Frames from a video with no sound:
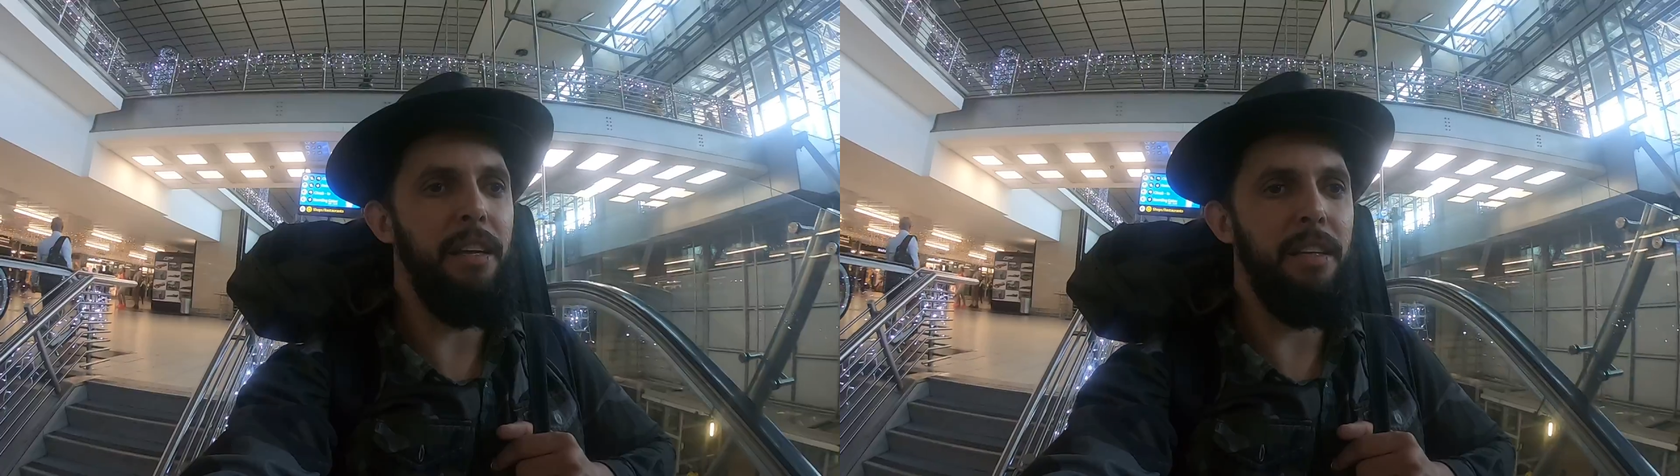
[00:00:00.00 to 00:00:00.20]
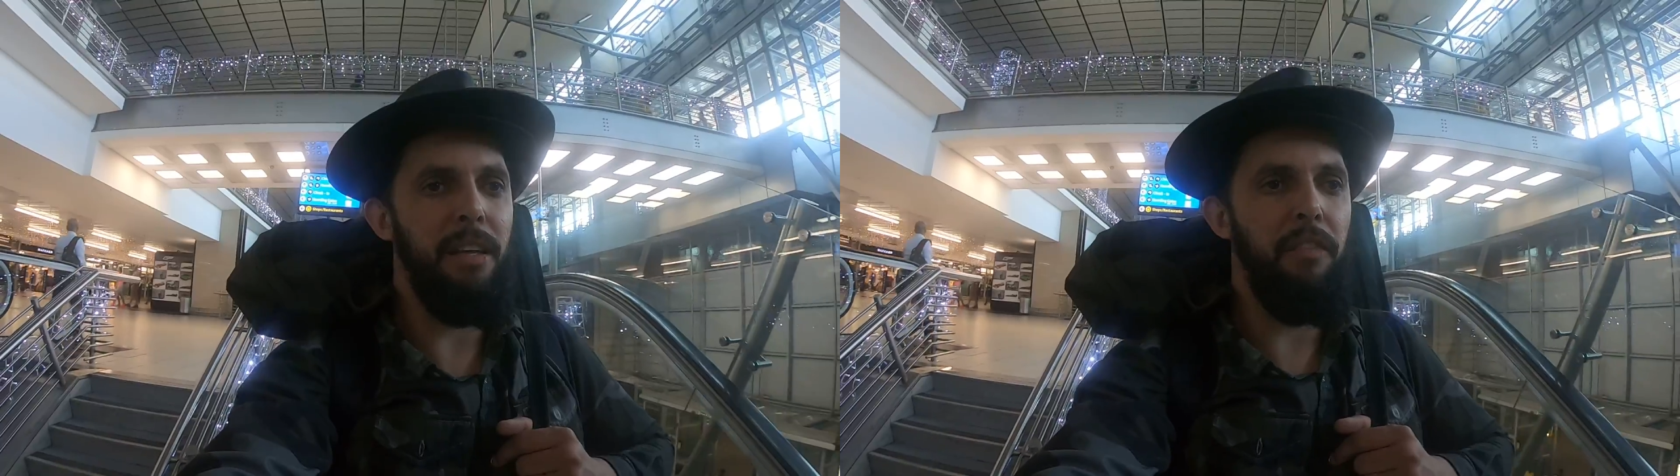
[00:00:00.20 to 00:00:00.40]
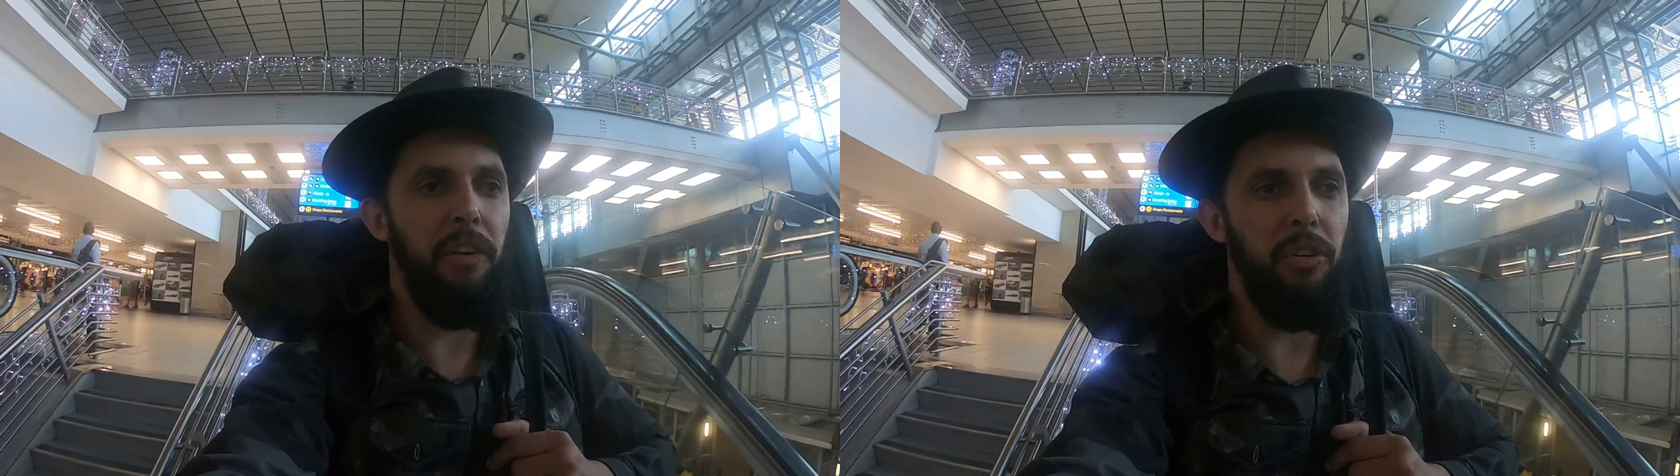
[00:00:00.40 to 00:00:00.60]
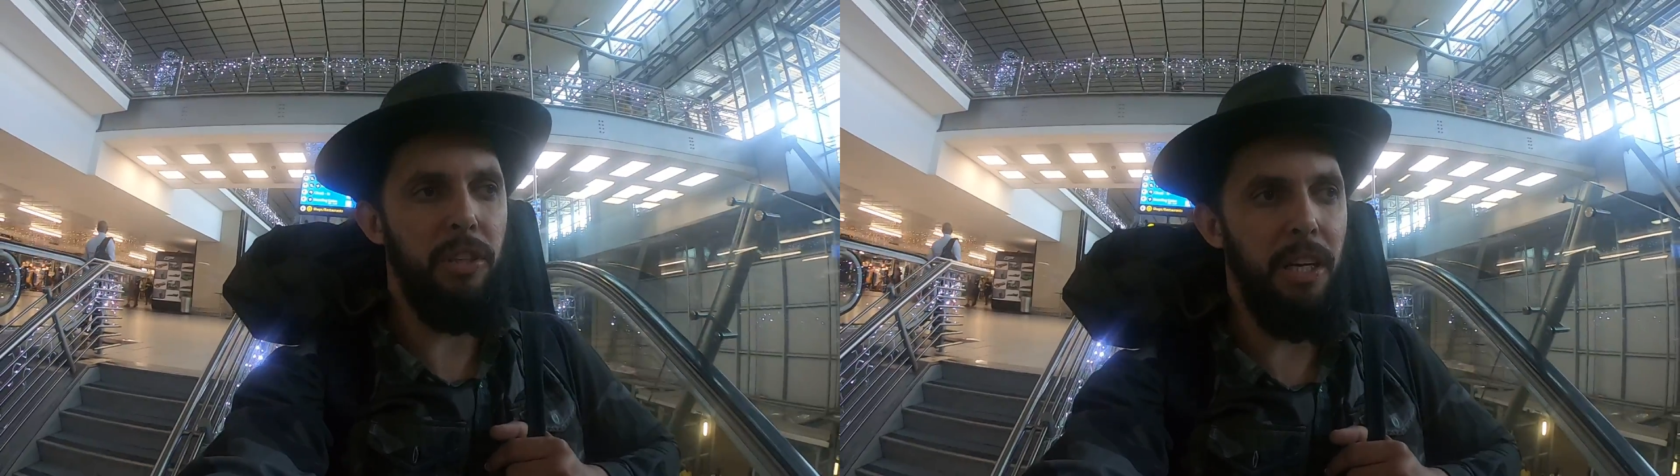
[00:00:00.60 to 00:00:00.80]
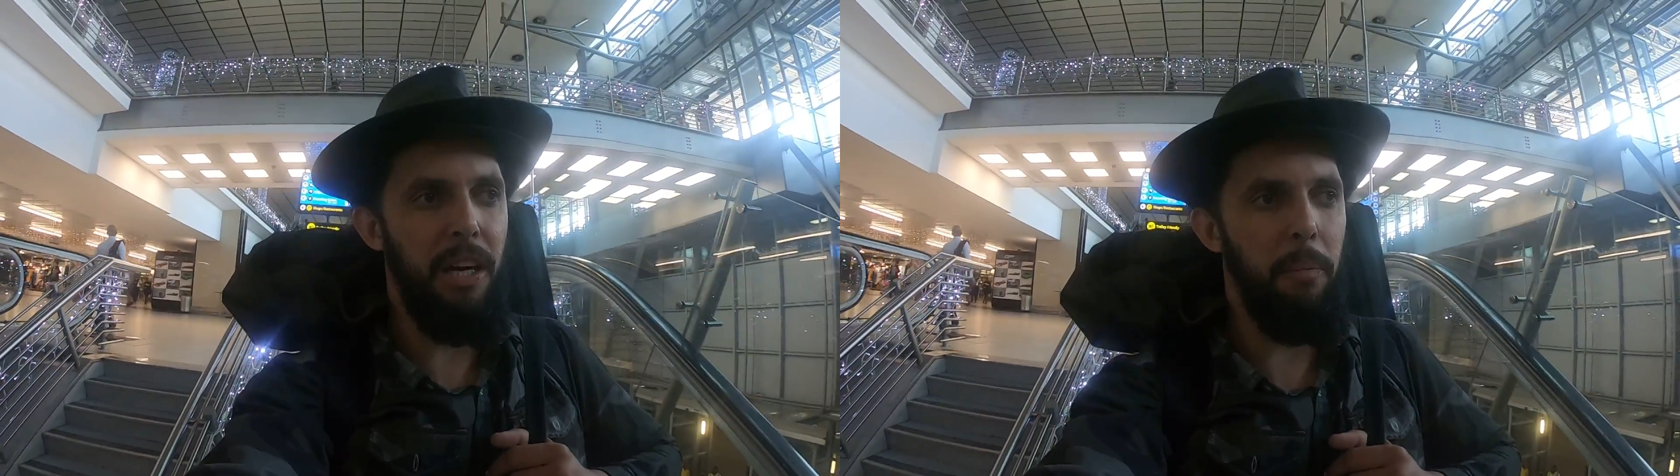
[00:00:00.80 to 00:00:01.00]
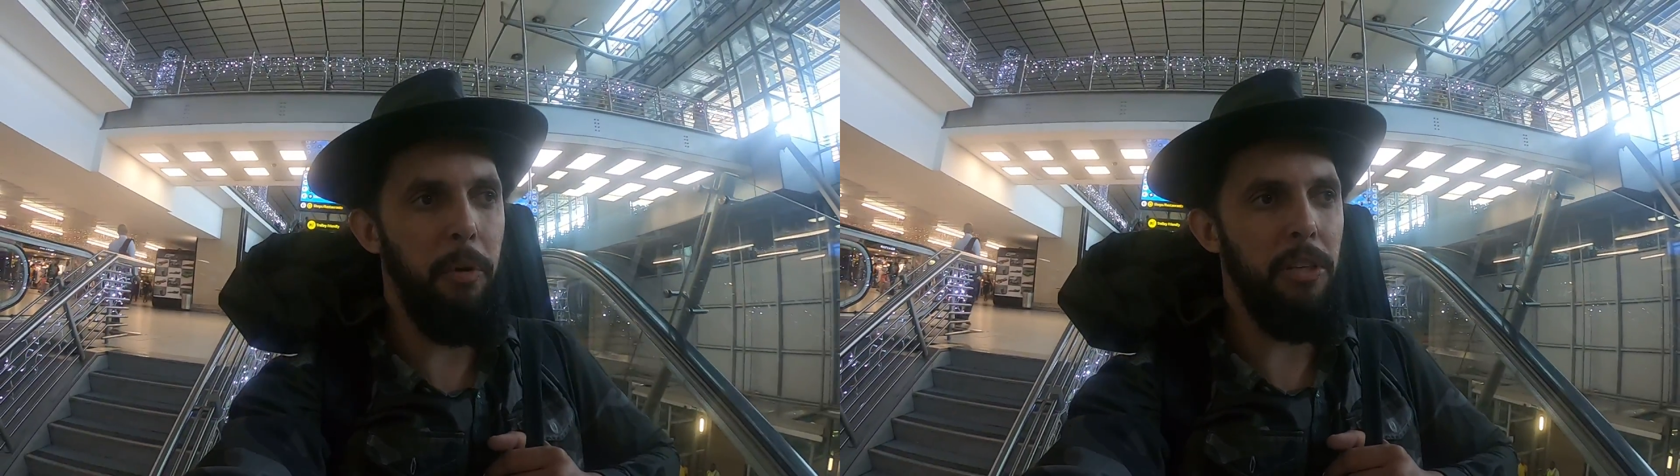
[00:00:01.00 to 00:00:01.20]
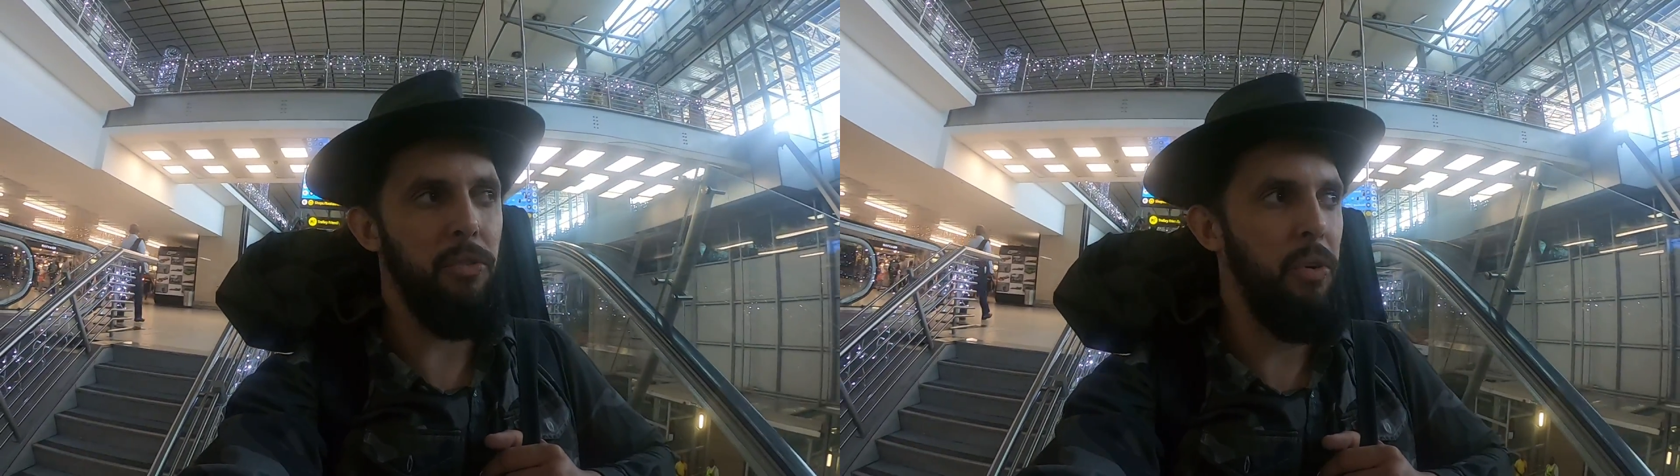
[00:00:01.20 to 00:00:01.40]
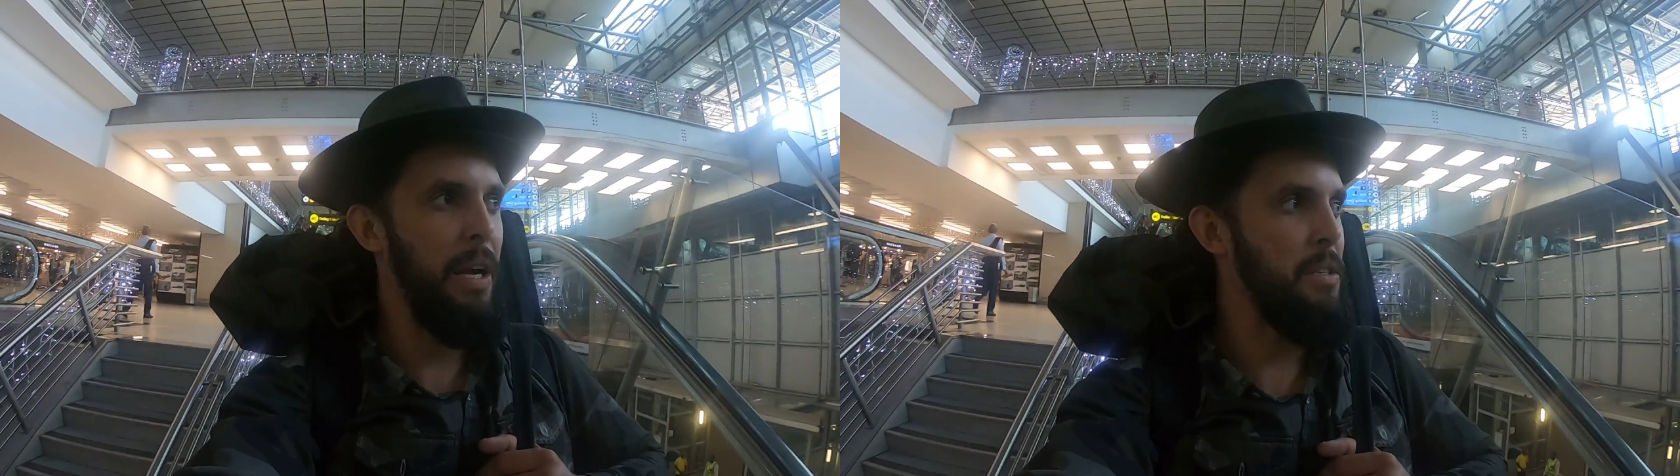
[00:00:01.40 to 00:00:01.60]
ele até falou, tranca a porta do
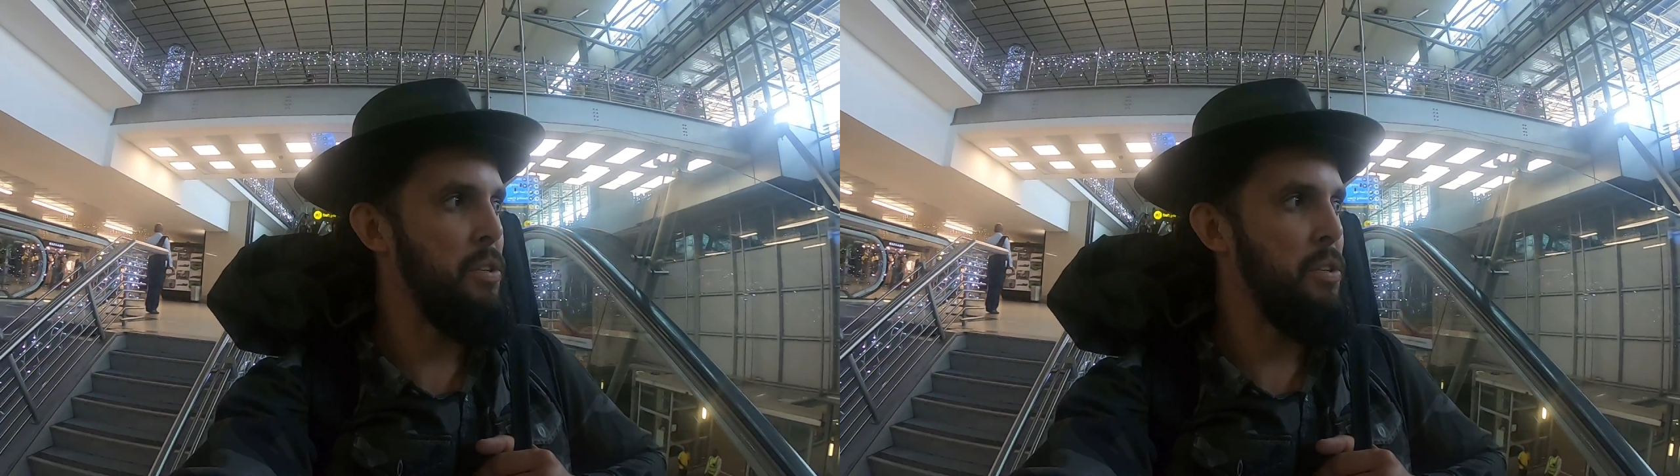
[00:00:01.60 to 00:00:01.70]
quarto,